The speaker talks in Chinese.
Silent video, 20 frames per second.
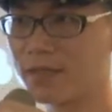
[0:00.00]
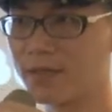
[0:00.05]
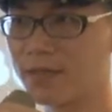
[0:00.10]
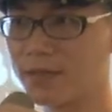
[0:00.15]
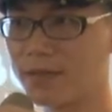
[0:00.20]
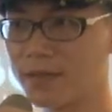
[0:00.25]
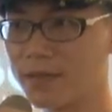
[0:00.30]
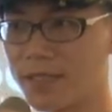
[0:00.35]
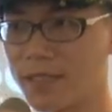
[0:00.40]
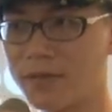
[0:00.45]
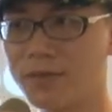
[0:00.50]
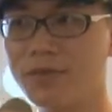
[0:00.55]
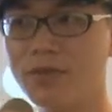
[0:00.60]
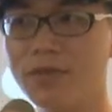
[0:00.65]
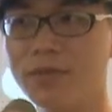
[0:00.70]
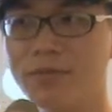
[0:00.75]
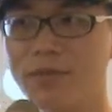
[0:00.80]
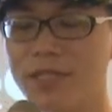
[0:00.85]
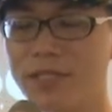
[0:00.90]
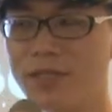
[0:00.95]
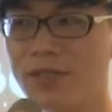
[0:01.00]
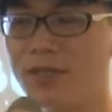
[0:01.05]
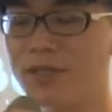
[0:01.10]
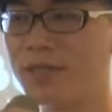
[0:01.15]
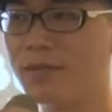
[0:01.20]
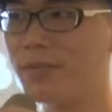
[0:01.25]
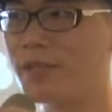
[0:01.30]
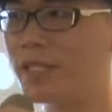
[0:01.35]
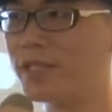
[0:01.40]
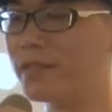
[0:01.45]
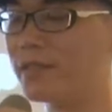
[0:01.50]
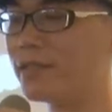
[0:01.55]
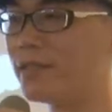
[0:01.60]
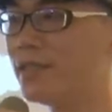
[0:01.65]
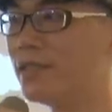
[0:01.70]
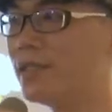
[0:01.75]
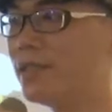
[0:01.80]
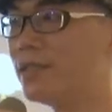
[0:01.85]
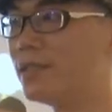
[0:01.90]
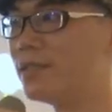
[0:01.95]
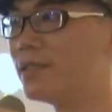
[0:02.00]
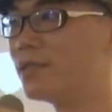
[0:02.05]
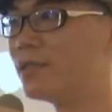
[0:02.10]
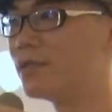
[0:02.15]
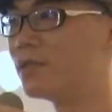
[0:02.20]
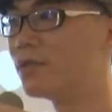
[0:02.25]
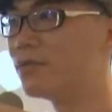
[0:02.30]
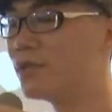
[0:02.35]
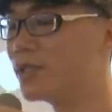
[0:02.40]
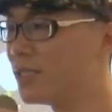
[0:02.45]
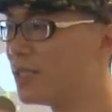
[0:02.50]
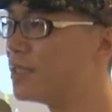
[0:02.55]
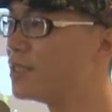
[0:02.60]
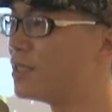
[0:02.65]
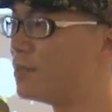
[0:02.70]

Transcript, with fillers: 哦，在古文必修里面，我写了